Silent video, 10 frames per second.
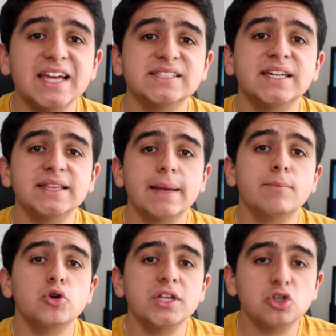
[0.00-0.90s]
es que te
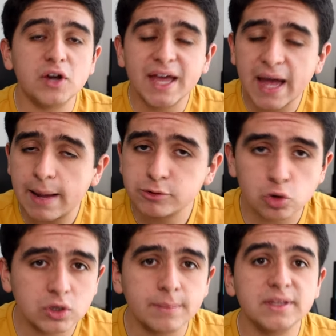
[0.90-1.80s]
monitorea
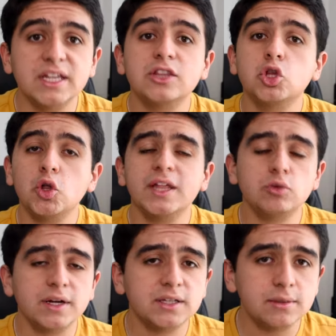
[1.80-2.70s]
absolutamente toda tu
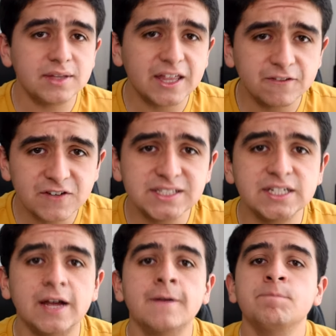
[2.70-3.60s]
actividad
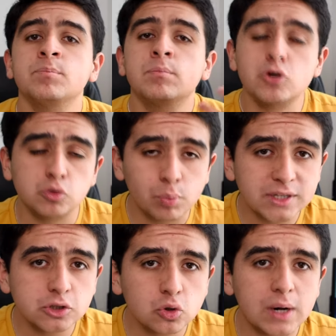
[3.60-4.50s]
física. Por
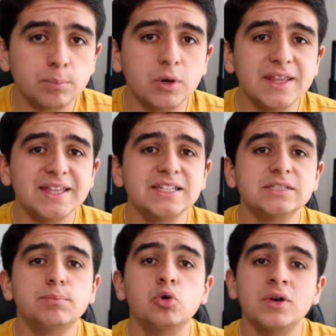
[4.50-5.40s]
supuesto, tú la puedes
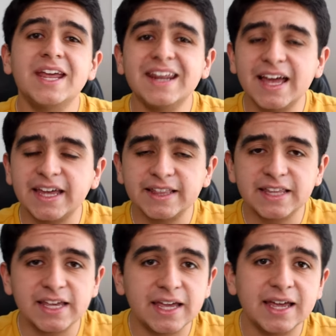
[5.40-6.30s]
poner a que
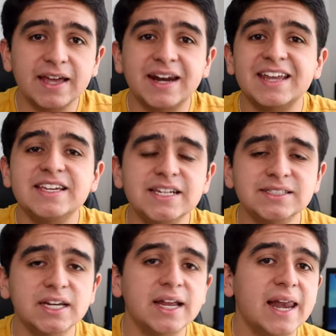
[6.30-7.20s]
te registre la